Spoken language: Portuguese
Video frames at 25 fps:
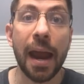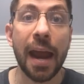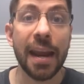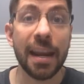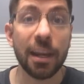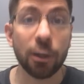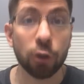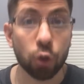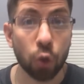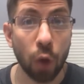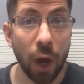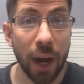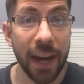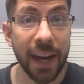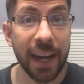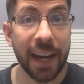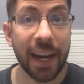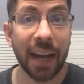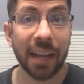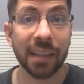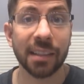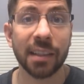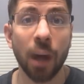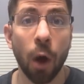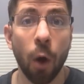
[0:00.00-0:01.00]
É isso aí,
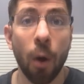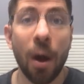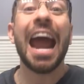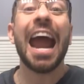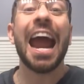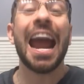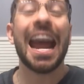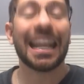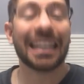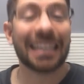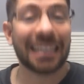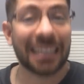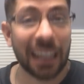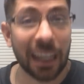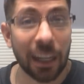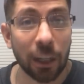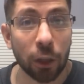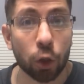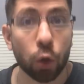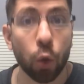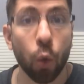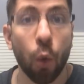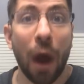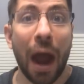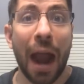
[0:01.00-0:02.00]
Casão. É
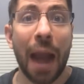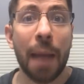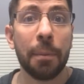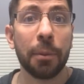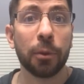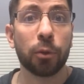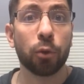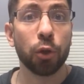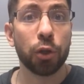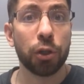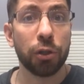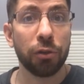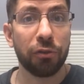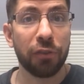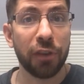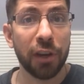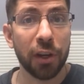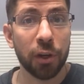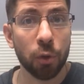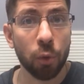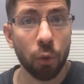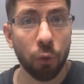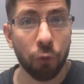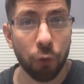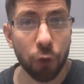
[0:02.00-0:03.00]
tanto árbitro de
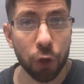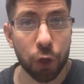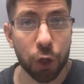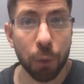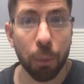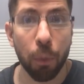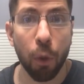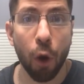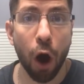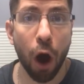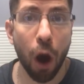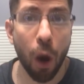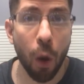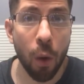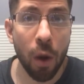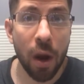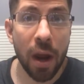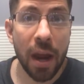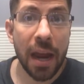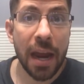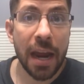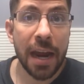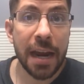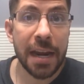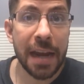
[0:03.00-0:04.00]
vídeo no futebol,
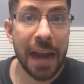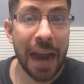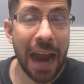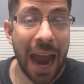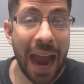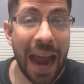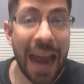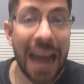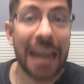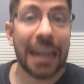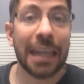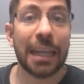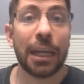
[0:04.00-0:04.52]
né?